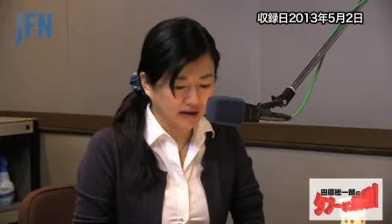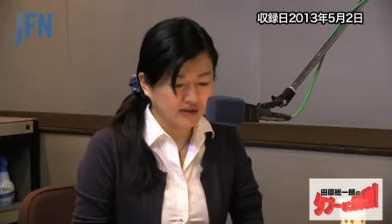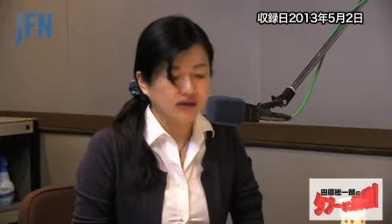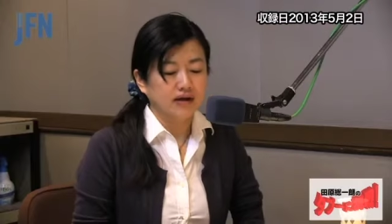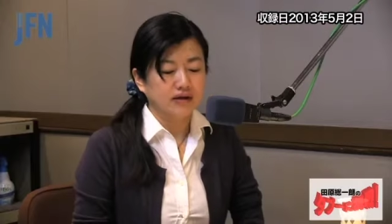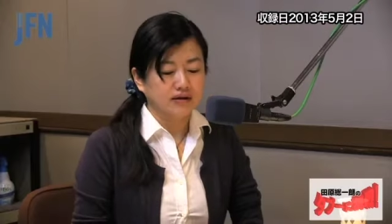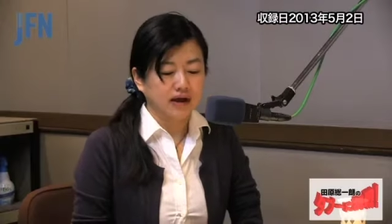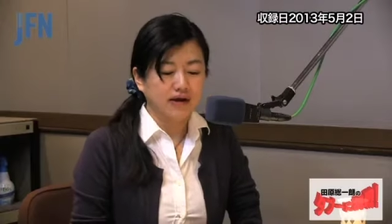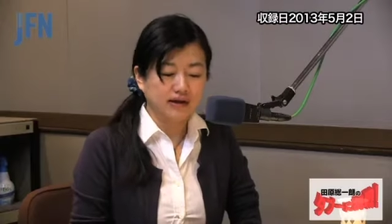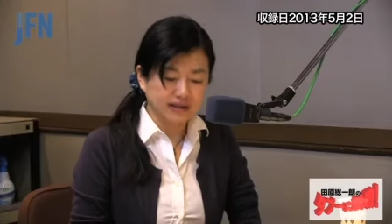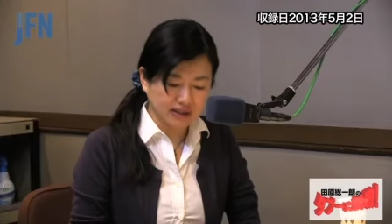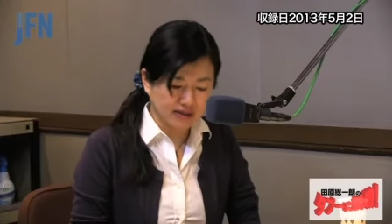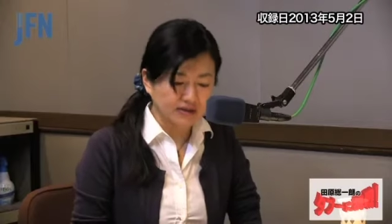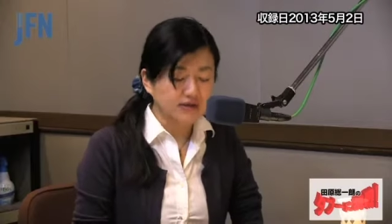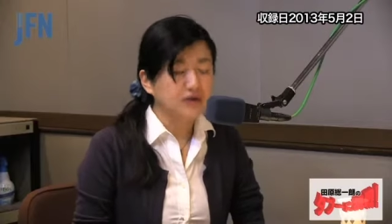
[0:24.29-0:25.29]
はい、田
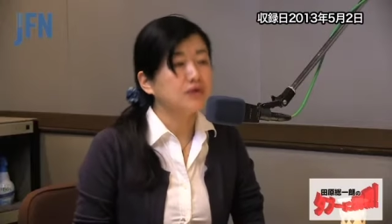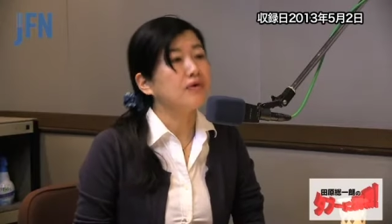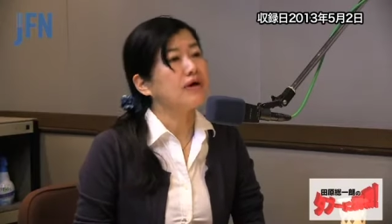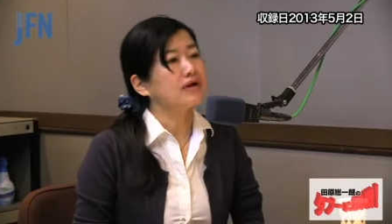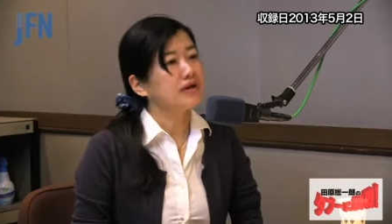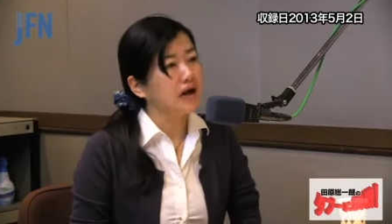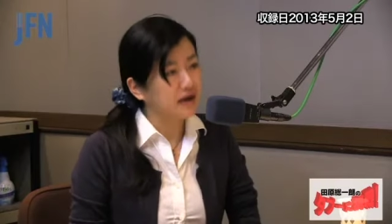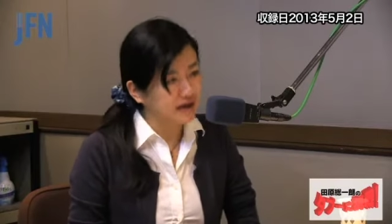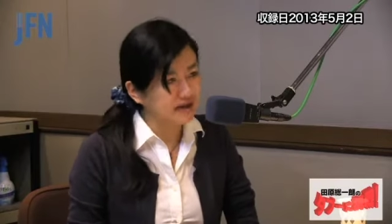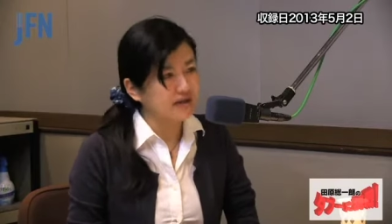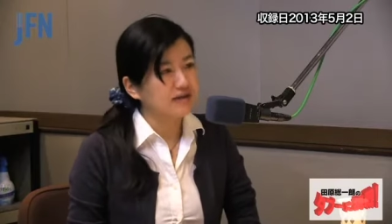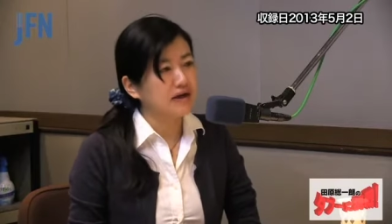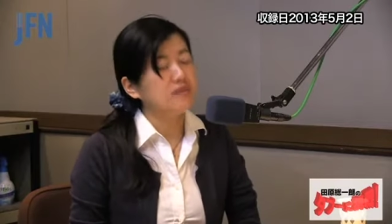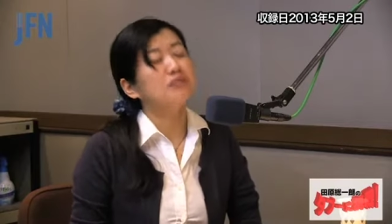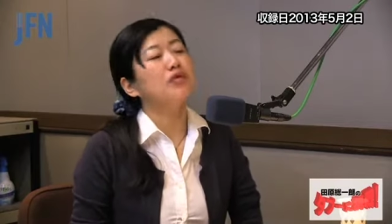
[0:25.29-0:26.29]
原さん、今日はやは
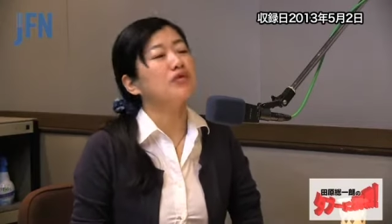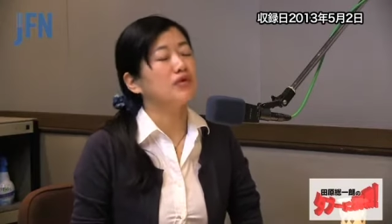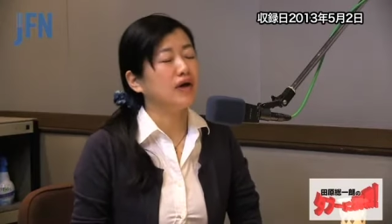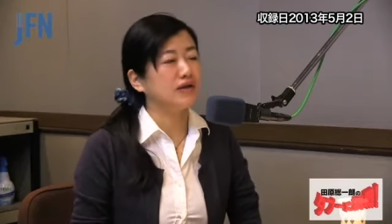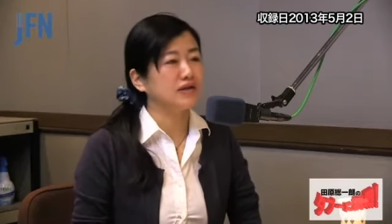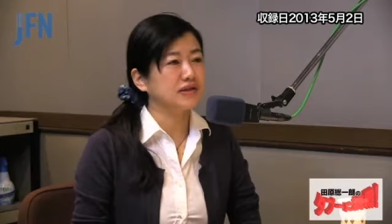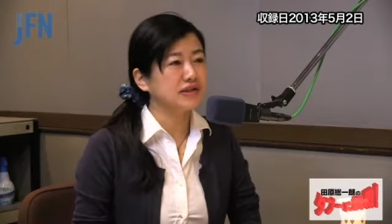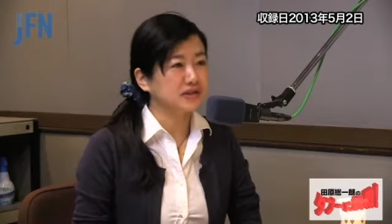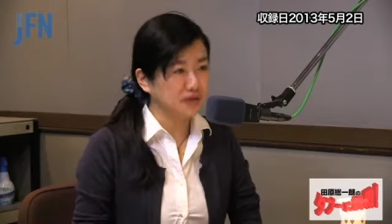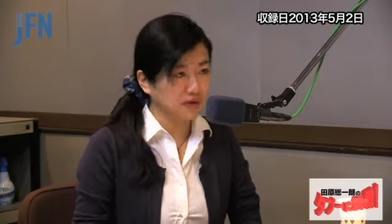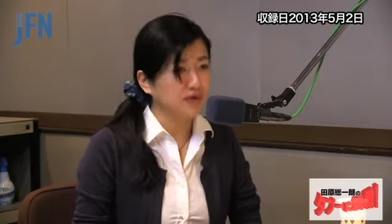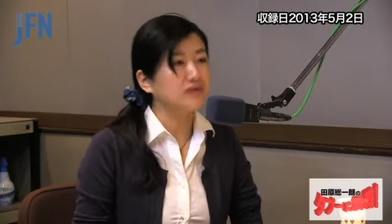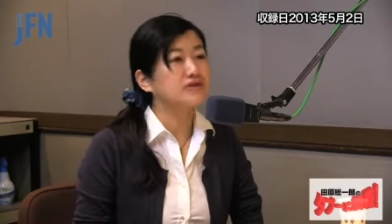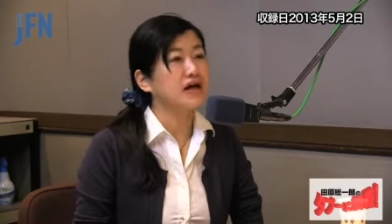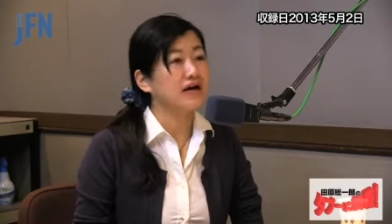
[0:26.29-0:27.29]
り憲法の話
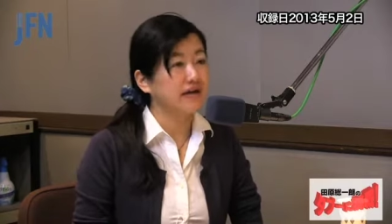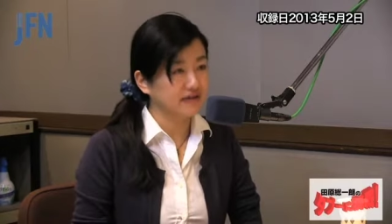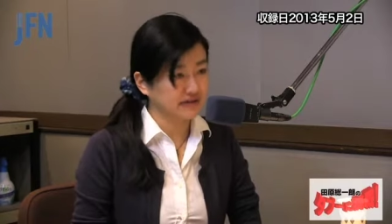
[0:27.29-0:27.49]
を伺っ